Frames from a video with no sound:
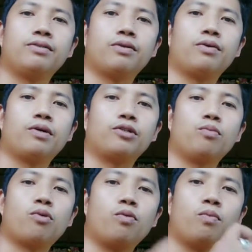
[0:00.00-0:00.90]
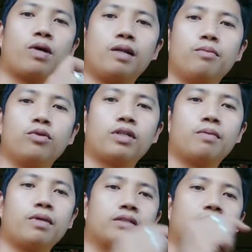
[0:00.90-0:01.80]
so huwag nyo pong
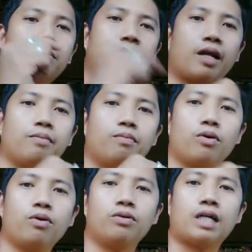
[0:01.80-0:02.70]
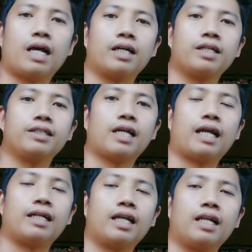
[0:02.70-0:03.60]
kalimutan mag-subscribe po sa aking
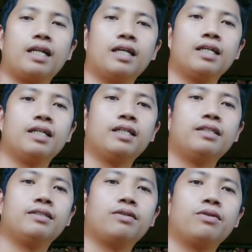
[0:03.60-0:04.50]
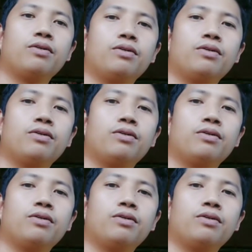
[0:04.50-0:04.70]
channel. So